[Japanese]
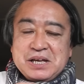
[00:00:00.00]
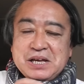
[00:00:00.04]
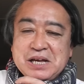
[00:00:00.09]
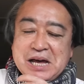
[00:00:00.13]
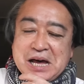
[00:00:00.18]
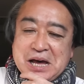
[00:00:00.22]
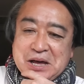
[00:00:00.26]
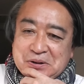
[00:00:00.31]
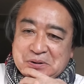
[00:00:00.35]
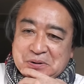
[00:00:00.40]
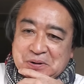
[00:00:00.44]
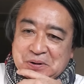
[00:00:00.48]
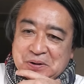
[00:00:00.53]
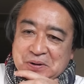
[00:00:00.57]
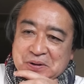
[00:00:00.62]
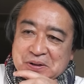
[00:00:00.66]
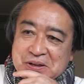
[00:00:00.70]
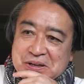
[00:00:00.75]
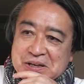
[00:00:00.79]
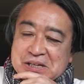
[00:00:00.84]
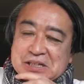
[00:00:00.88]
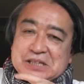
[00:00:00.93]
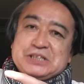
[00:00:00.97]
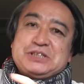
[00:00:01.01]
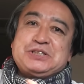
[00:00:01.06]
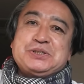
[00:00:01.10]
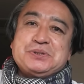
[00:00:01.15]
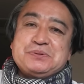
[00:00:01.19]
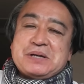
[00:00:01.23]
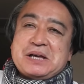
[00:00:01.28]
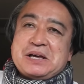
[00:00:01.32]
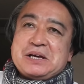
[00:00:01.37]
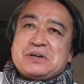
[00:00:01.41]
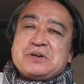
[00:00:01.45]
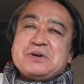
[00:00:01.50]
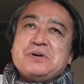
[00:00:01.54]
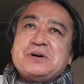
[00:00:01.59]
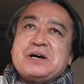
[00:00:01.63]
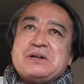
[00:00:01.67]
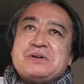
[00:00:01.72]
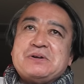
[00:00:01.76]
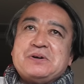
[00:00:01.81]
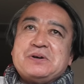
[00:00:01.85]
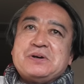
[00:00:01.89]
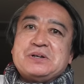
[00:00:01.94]
あのしゅえ今日
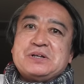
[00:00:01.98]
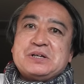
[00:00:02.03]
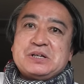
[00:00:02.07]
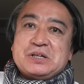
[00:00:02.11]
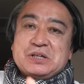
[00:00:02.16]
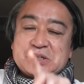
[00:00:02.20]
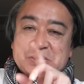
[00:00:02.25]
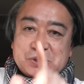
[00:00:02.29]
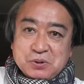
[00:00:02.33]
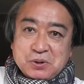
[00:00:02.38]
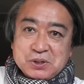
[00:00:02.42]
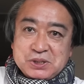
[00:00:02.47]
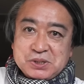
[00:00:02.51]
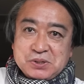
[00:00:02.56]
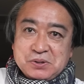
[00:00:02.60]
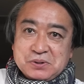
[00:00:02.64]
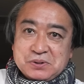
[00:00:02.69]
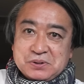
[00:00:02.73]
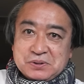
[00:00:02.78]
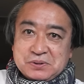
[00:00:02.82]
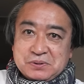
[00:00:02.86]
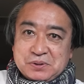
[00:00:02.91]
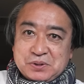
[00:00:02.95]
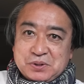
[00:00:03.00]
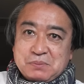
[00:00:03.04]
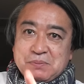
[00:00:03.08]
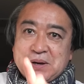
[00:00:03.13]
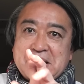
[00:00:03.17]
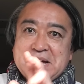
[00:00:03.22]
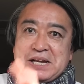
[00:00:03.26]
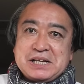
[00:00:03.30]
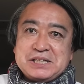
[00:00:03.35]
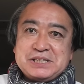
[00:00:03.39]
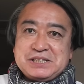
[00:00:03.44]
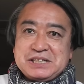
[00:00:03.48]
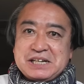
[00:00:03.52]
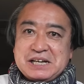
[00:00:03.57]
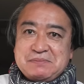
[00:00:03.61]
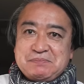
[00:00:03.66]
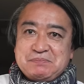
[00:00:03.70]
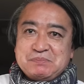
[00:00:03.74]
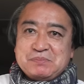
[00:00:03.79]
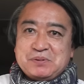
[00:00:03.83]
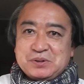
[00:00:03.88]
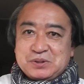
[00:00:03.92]
はあの宗一郎君とも話が
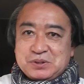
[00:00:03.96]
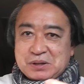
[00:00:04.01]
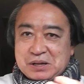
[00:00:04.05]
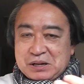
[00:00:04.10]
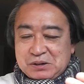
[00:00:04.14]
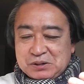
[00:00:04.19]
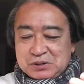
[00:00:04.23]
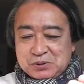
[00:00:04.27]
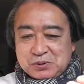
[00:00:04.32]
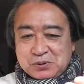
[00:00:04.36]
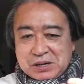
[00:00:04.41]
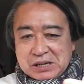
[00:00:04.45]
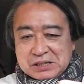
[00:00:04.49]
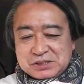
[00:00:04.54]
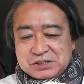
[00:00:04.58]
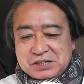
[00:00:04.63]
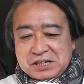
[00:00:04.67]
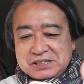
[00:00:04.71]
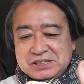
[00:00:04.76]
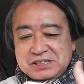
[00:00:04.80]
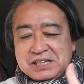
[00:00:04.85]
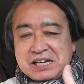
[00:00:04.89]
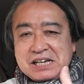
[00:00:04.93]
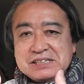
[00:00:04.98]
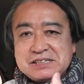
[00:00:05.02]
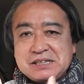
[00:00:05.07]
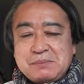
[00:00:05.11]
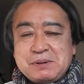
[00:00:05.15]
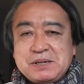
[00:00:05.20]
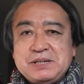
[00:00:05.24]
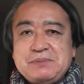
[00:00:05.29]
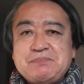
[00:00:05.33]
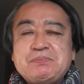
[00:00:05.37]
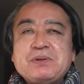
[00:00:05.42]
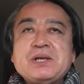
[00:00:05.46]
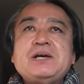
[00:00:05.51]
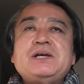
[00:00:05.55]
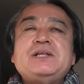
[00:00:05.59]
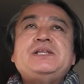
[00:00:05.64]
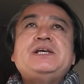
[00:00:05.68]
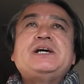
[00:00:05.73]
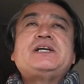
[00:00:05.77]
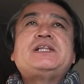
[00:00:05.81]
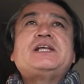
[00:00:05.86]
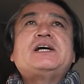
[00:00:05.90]
本当あの廊下すれ違いざまに
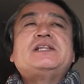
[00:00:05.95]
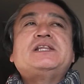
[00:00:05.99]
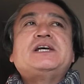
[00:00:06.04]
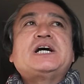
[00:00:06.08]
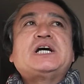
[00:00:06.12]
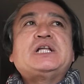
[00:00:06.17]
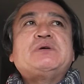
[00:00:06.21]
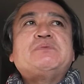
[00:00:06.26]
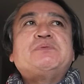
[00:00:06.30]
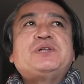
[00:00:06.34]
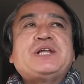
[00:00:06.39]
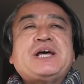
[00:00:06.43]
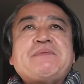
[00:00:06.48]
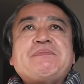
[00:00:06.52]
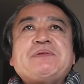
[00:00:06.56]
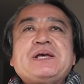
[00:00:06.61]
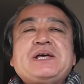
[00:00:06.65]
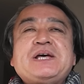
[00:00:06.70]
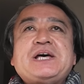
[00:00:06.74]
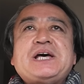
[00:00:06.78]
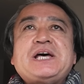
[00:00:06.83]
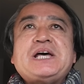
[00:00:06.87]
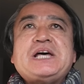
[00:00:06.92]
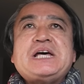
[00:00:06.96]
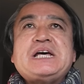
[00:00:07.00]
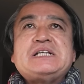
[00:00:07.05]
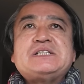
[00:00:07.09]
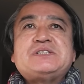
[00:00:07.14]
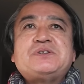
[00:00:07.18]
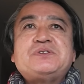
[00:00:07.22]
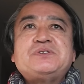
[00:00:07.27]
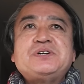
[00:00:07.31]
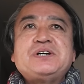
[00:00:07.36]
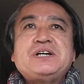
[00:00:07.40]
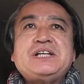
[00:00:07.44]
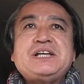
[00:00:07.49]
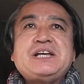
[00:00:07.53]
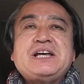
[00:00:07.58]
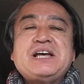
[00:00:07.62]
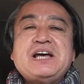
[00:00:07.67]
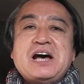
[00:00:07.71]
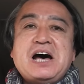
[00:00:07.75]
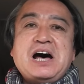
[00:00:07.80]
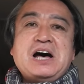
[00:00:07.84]
できたんだけどもね、えー、その時に「